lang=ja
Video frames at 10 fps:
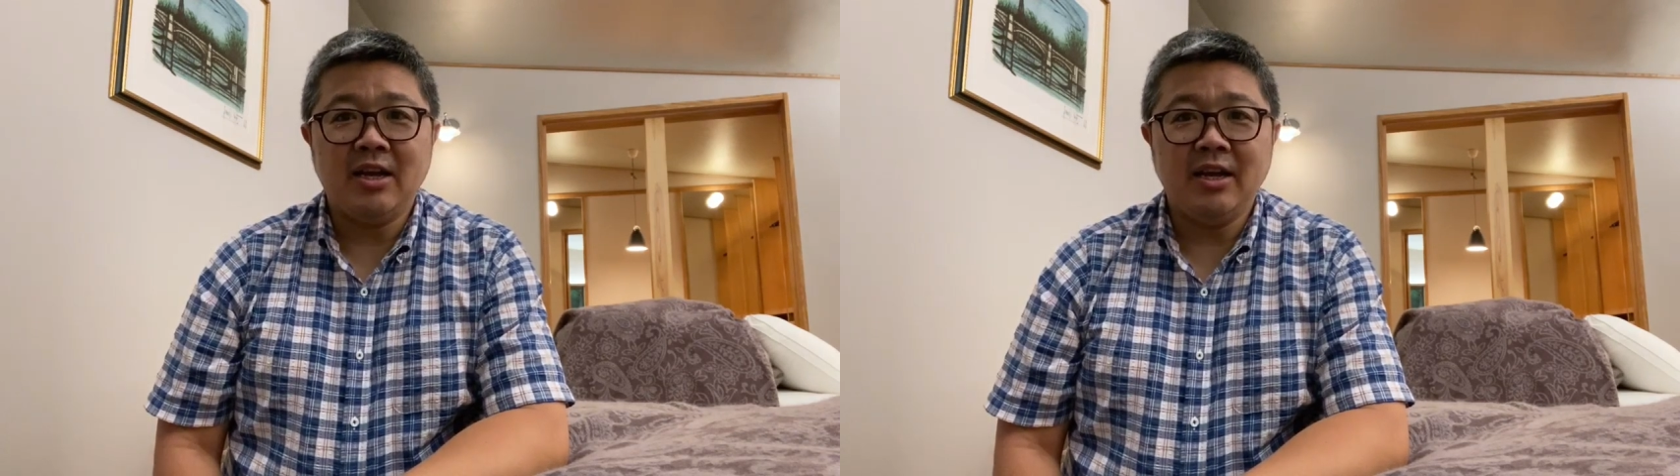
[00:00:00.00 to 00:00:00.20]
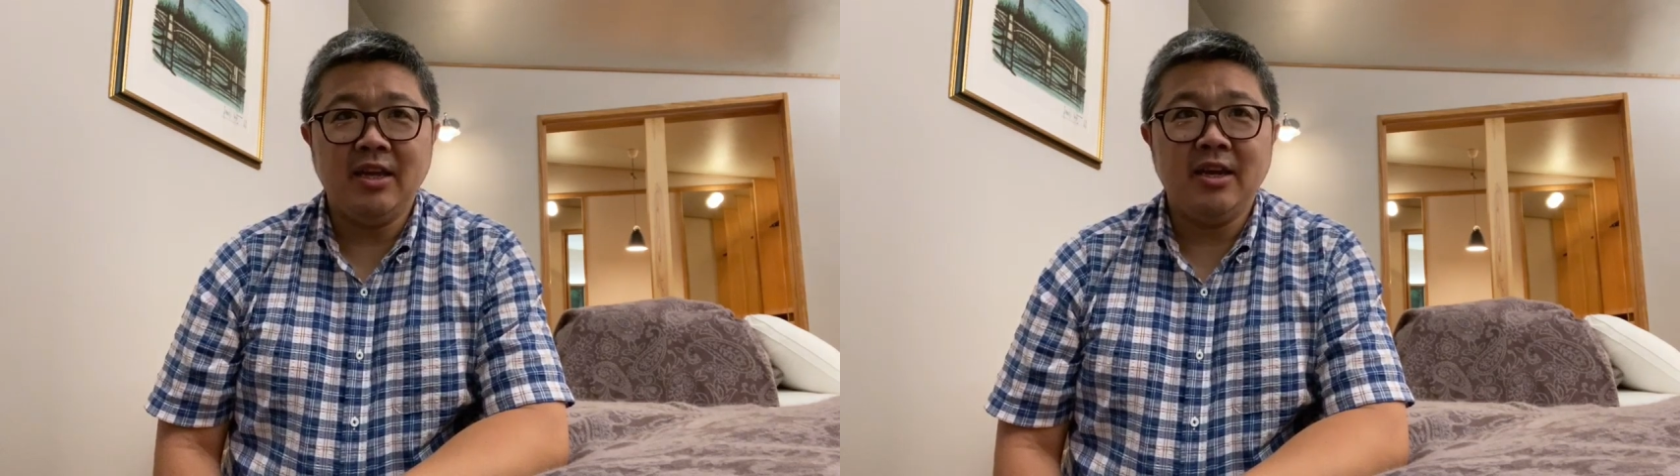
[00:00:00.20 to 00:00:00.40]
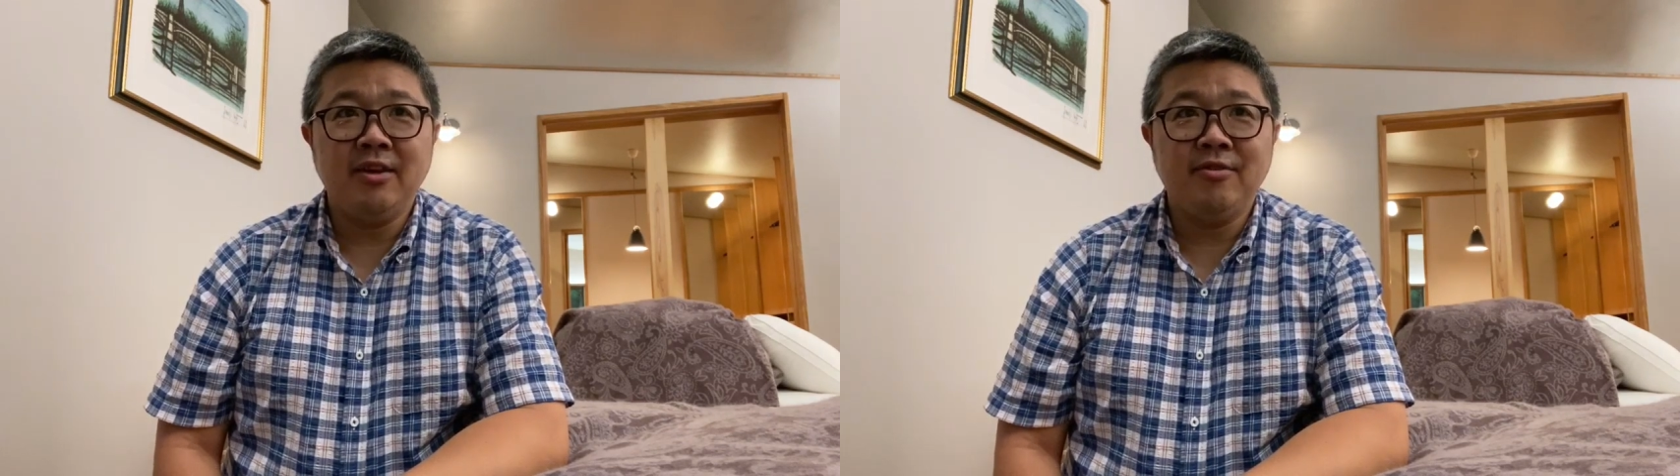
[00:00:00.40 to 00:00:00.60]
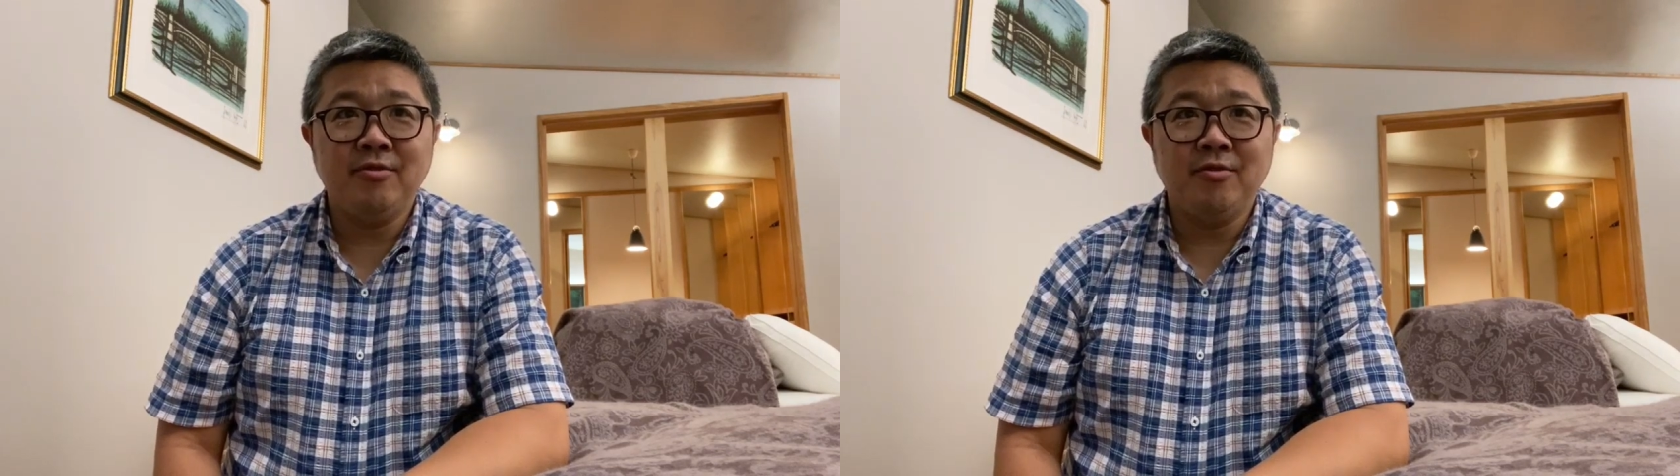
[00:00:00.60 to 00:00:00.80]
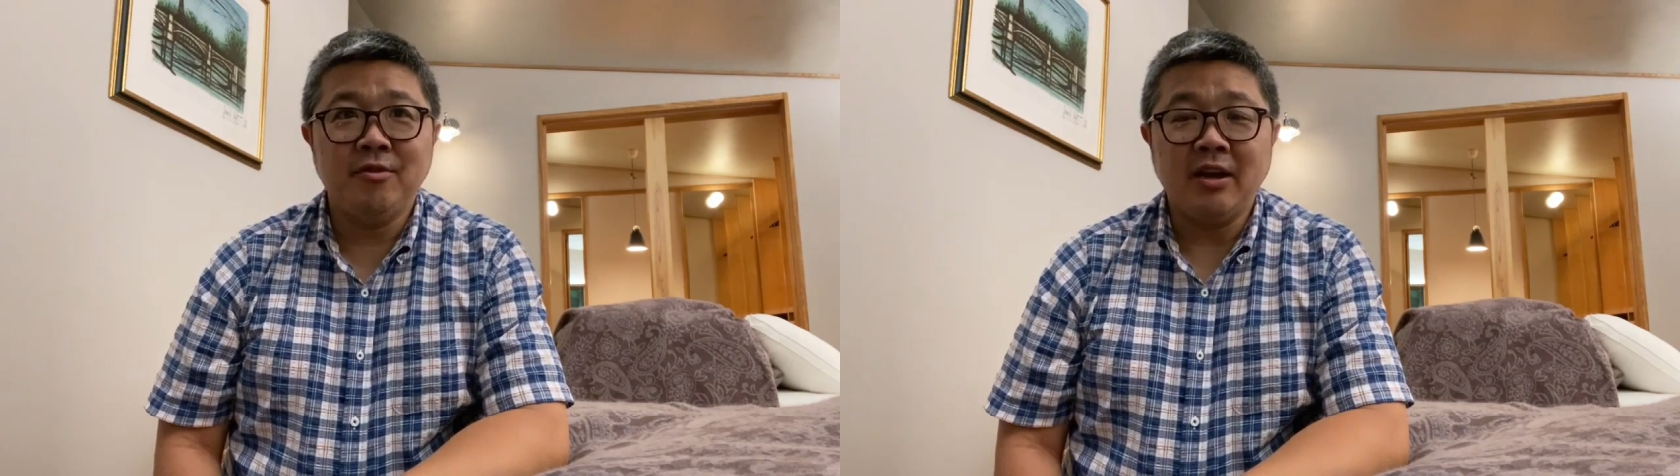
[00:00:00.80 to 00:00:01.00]
海外
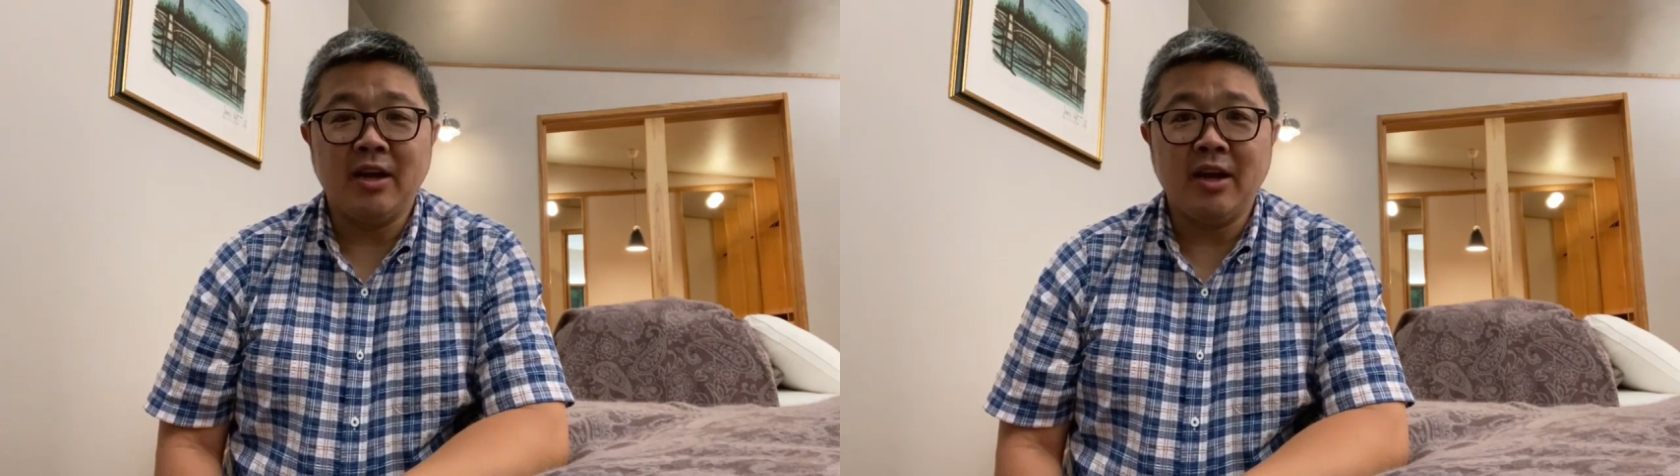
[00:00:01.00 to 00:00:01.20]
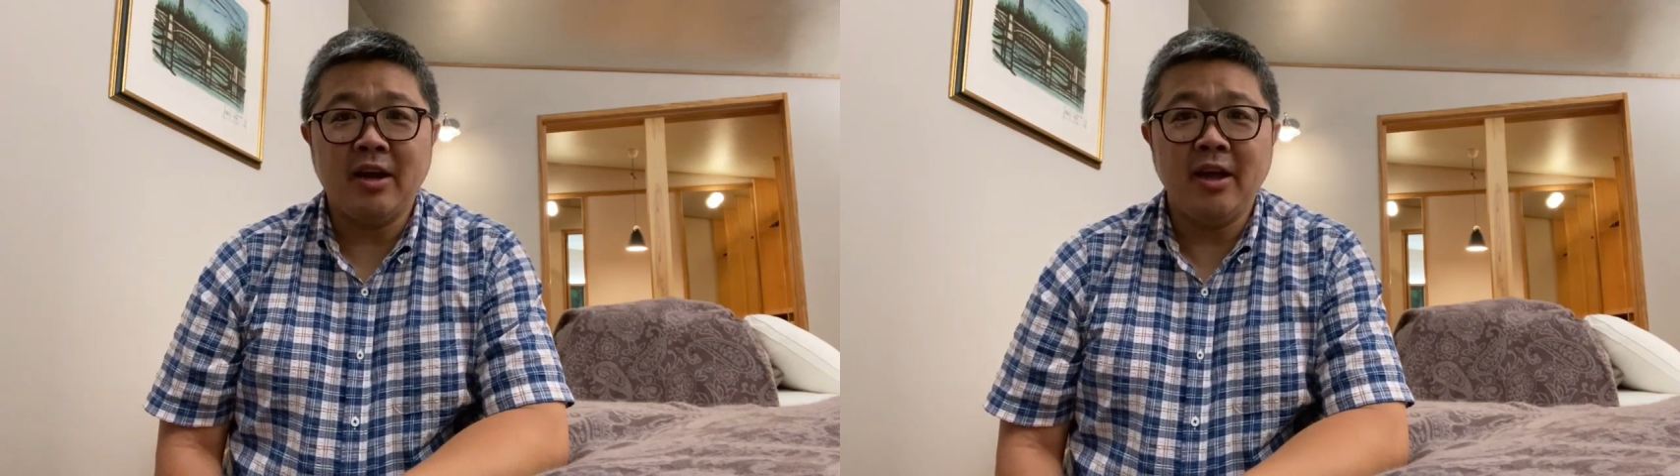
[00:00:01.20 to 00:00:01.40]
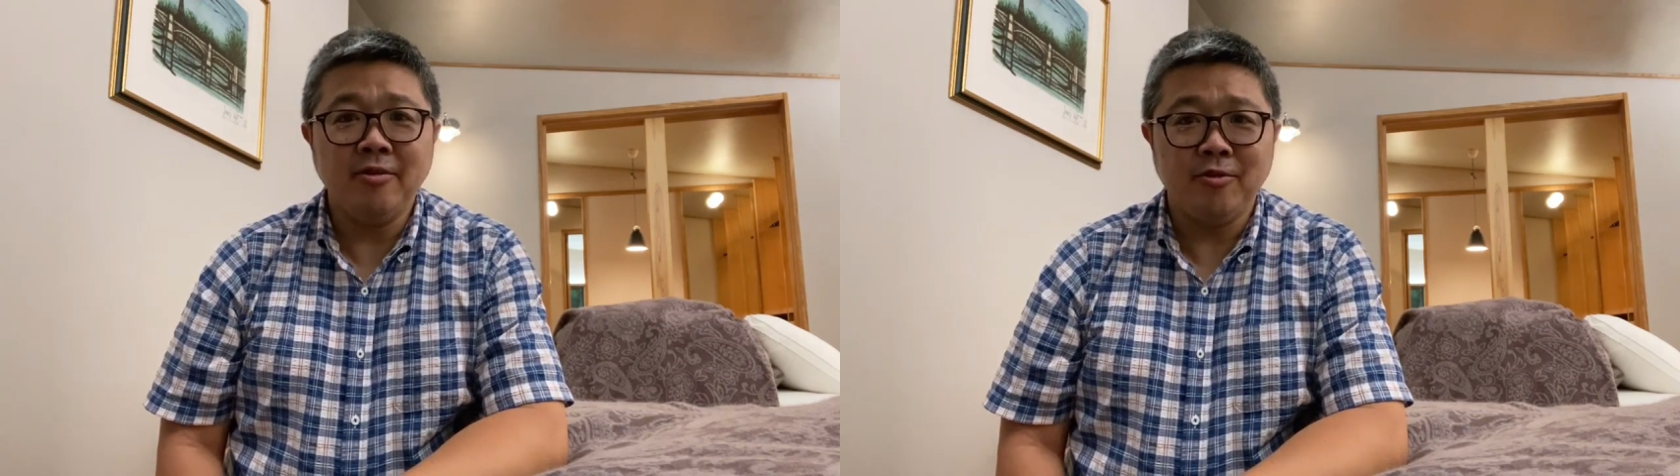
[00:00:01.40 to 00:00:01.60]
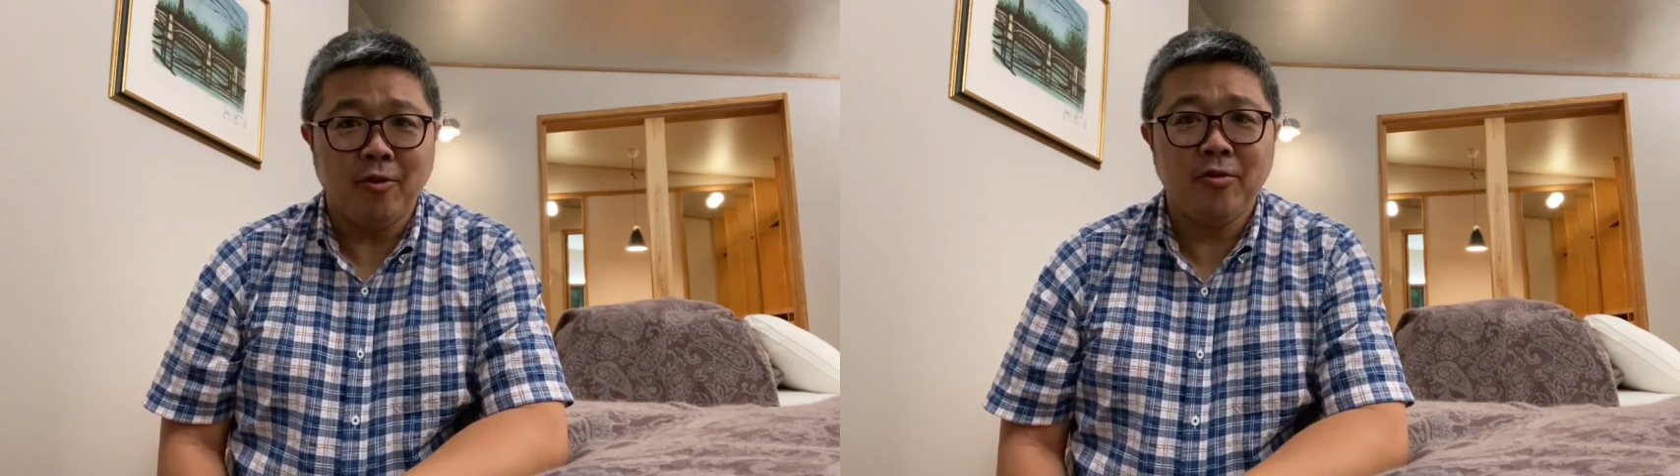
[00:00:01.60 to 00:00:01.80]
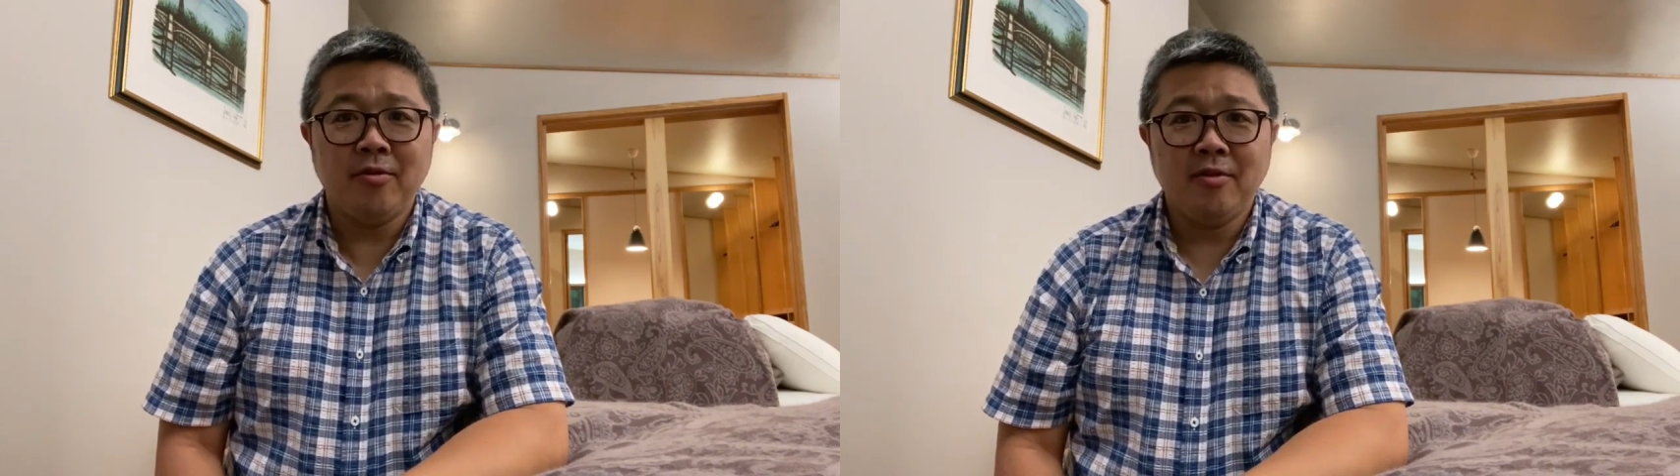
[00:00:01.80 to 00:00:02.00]
不動産が買える
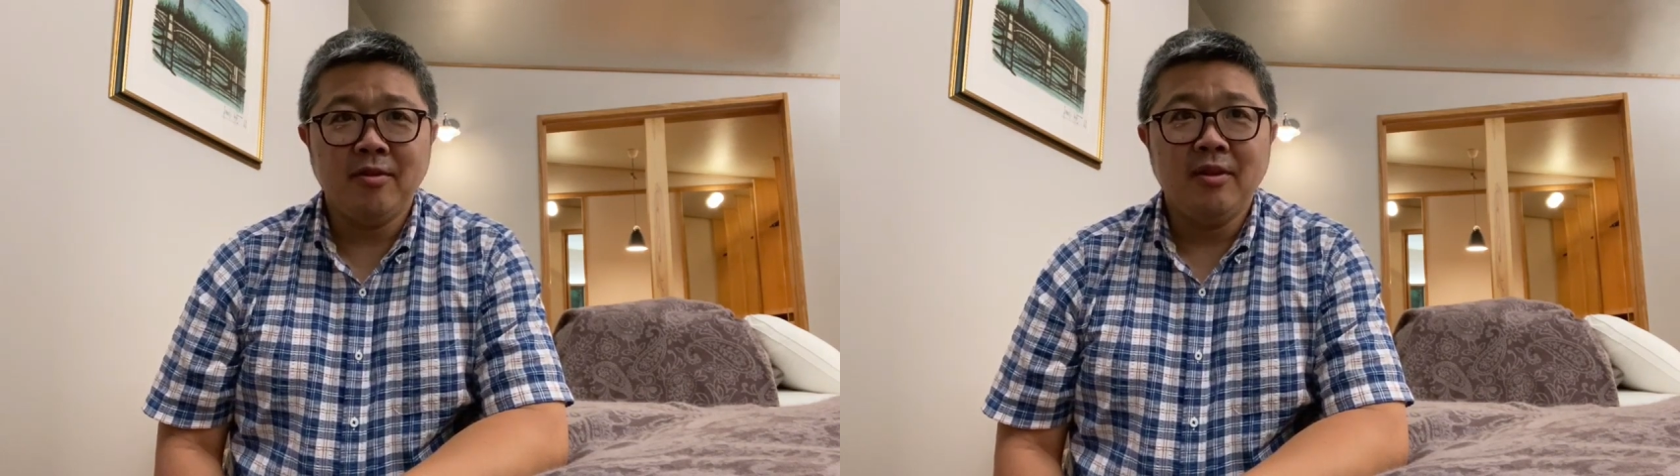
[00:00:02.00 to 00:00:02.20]
の、